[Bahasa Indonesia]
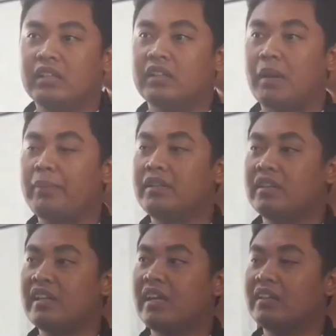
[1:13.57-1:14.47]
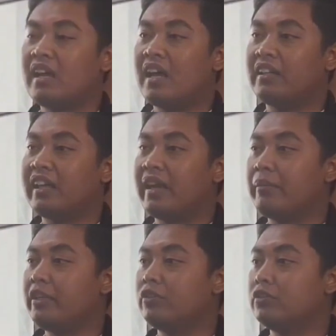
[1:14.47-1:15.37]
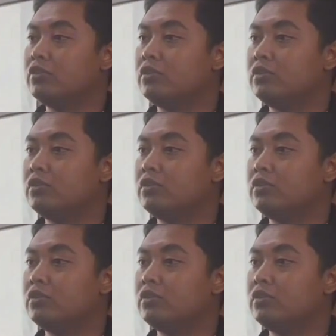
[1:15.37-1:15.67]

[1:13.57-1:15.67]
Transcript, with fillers: Tapi ternyata ATM itu